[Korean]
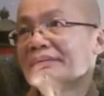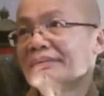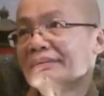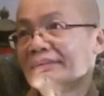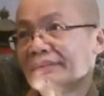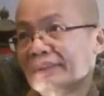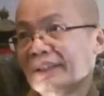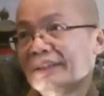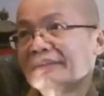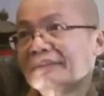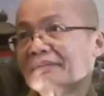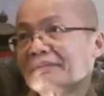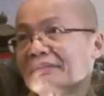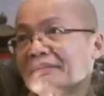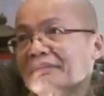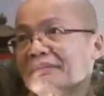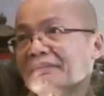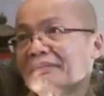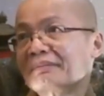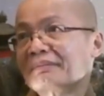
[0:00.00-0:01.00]
그래서
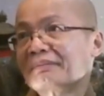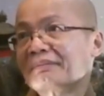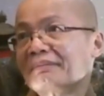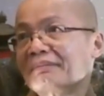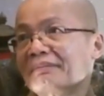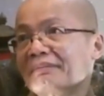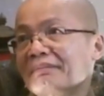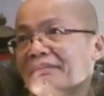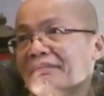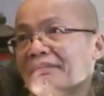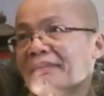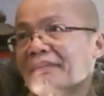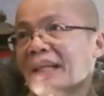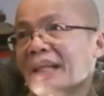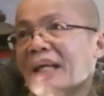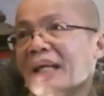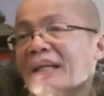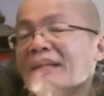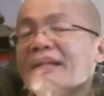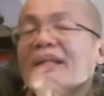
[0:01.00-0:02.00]
때로는 효과가
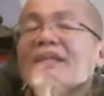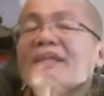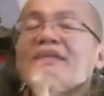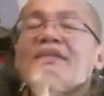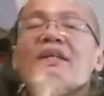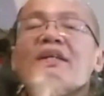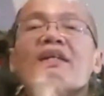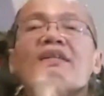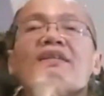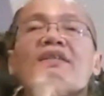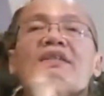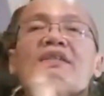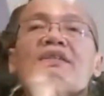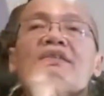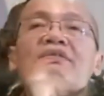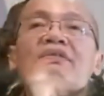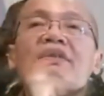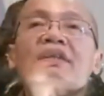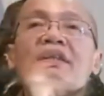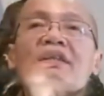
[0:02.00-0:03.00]
있고 때로는 효과가
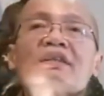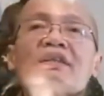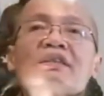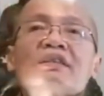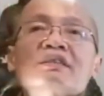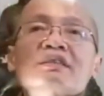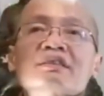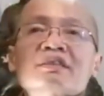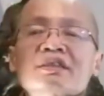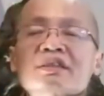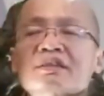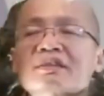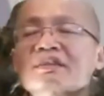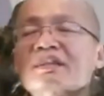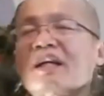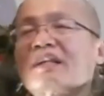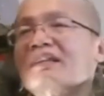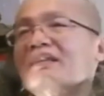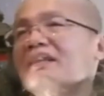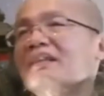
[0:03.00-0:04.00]
없습니다.
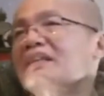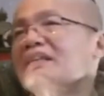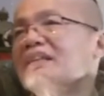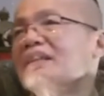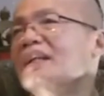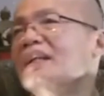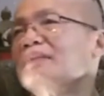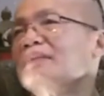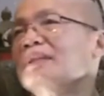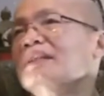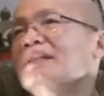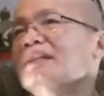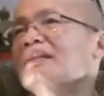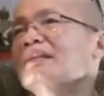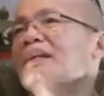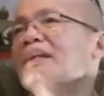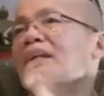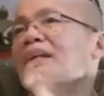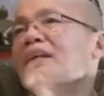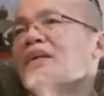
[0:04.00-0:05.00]
문제는
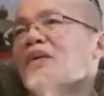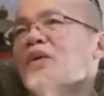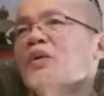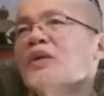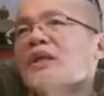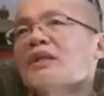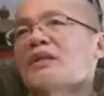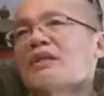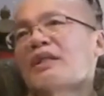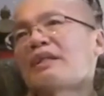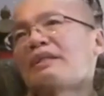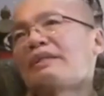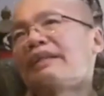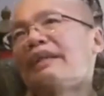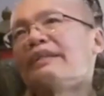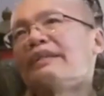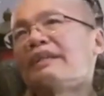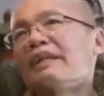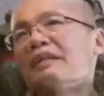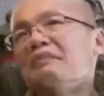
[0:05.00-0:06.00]
여러분이 스님이
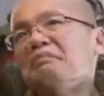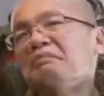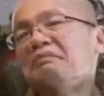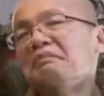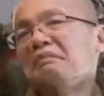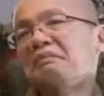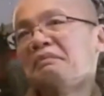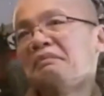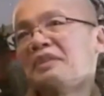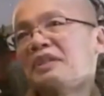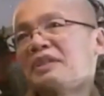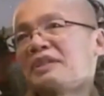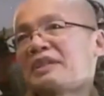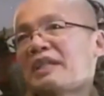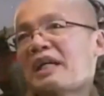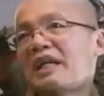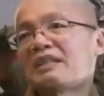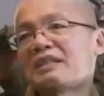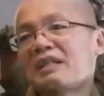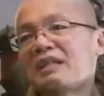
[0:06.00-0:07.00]
청정한지 아닌지를 알
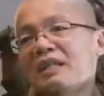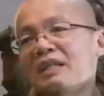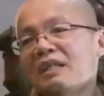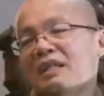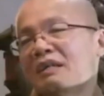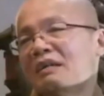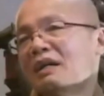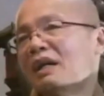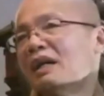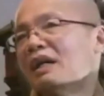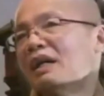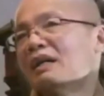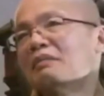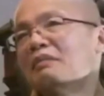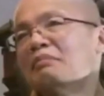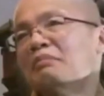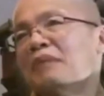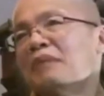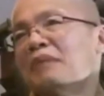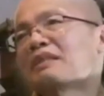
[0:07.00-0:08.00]
수가 없습니다.
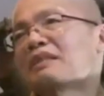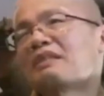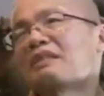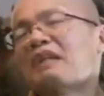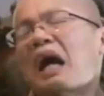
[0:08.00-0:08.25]
그래서